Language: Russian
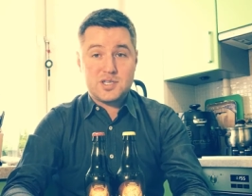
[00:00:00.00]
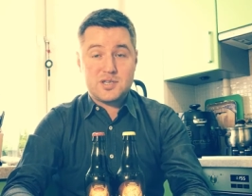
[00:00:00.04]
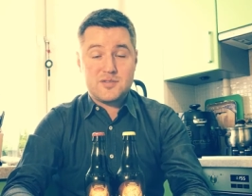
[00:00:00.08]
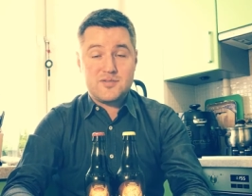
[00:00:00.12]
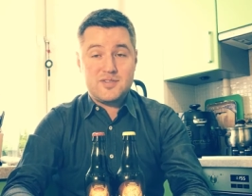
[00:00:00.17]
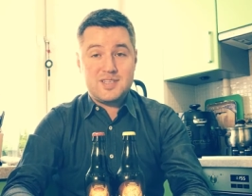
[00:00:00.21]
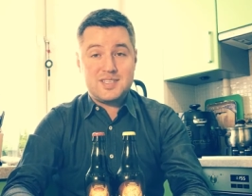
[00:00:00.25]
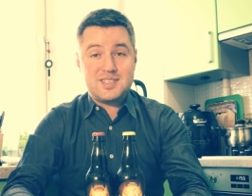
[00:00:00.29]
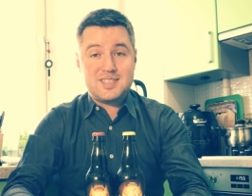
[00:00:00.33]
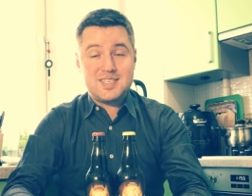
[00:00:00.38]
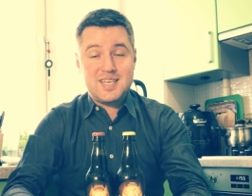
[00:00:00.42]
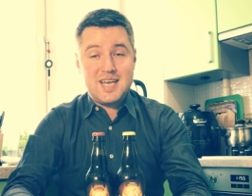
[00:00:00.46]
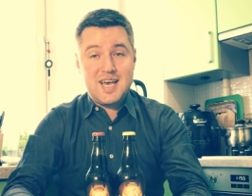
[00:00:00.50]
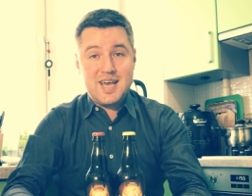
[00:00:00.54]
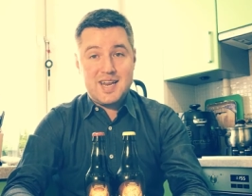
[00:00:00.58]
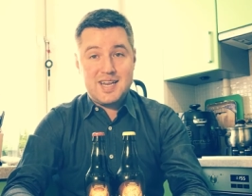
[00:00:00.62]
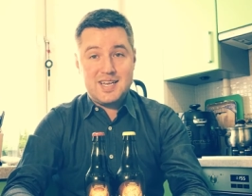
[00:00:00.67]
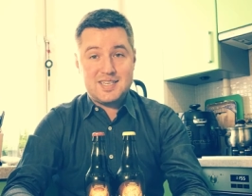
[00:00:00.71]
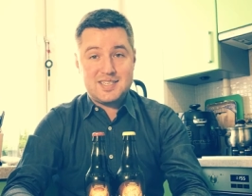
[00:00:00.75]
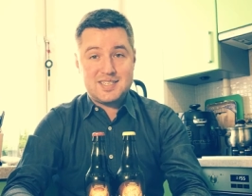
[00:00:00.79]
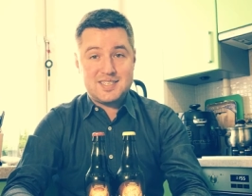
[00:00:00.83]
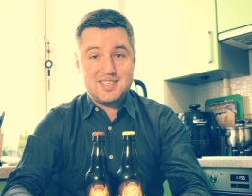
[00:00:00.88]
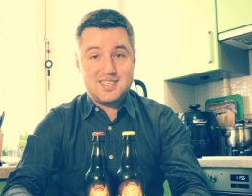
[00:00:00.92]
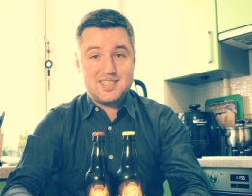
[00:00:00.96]

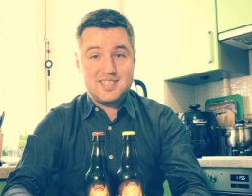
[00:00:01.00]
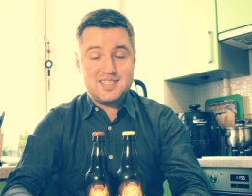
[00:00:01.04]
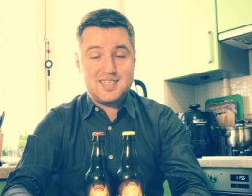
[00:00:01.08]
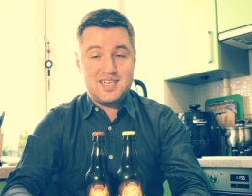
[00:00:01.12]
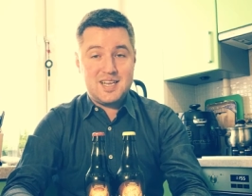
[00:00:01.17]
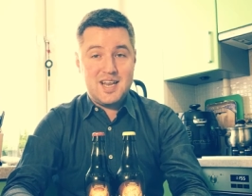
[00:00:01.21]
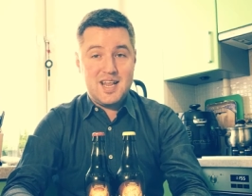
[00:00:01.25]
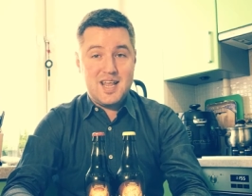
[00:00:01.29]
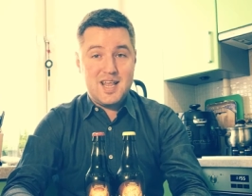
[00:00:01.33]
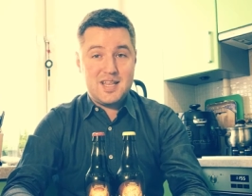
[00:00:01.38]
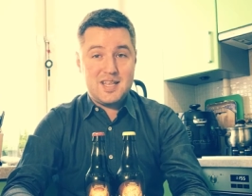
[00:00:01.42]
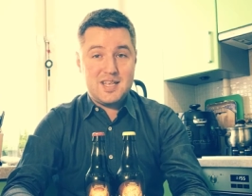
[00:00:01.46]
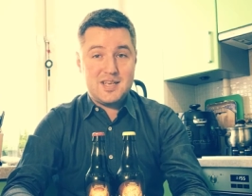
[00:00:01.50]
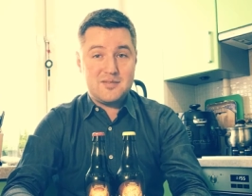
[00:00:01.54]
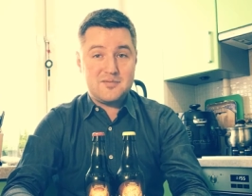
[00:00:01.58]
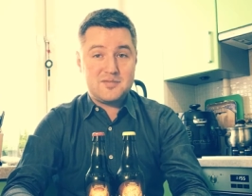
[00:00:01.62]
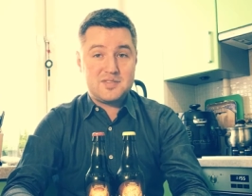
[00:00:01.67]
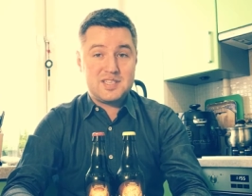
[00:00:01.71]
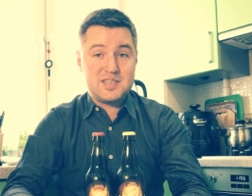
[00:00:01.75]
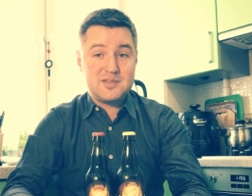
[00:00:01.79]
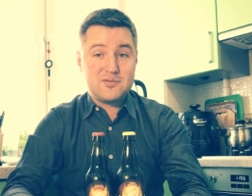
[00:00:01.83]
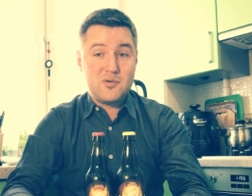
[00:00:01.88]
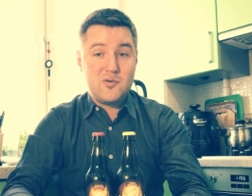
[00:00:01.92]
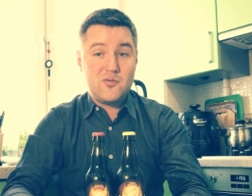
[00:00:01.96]
Швейцарии с населением
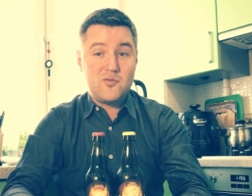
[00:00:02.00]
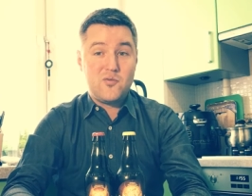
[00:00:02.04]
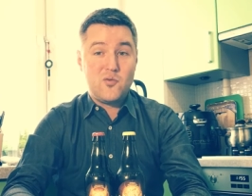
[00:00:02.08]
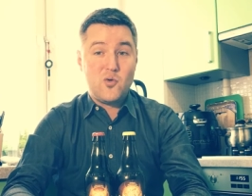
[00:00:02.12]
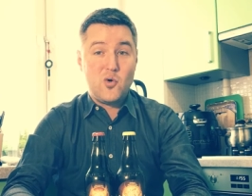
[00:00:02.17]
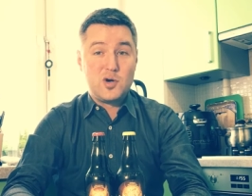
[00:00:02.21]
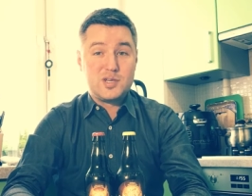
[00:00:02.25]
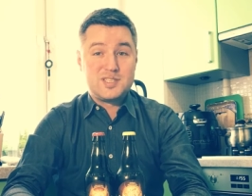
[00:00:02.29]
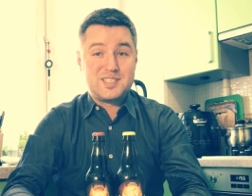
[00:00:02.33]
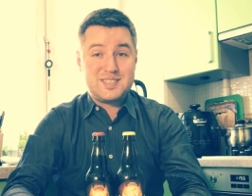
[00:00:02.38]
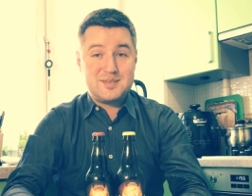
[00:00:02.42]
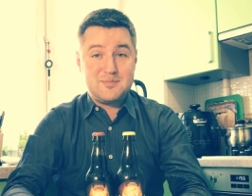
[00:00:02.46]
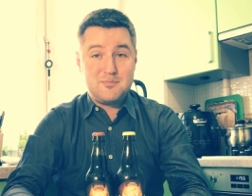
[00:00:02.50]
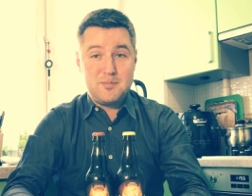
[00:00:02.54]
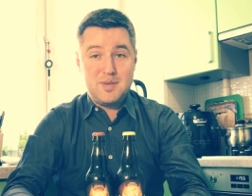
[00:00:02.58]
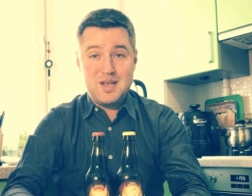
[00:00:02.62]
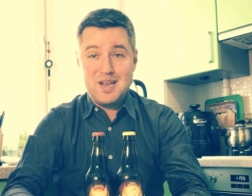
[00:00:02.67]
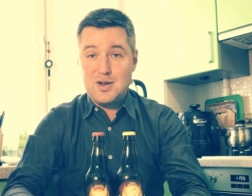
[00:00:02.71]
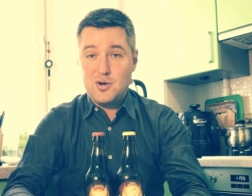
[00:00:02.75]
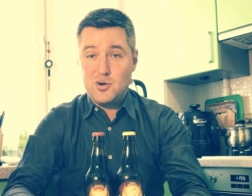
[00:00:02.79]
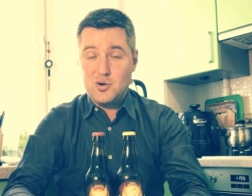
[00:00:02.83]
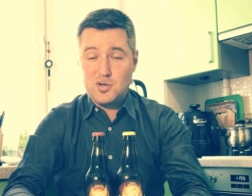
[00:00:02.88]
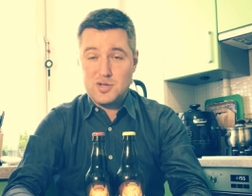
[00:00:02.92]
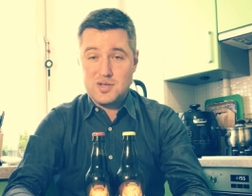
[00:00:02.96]
всего 8
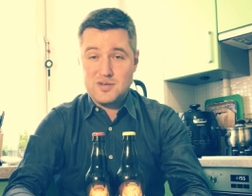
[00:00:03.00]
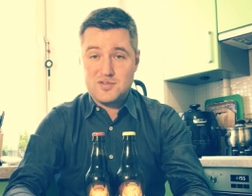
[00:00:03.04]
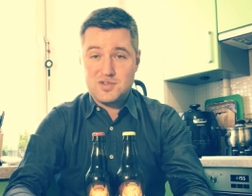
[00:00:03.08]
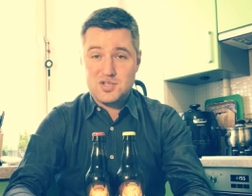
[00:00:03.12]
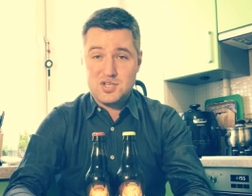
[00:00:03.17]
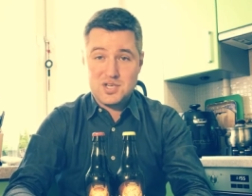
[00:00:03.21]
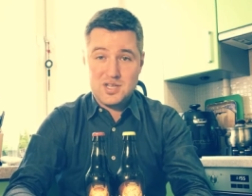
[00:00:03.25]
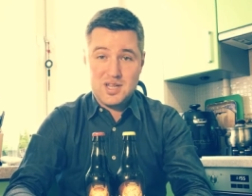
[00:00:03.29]
миллионов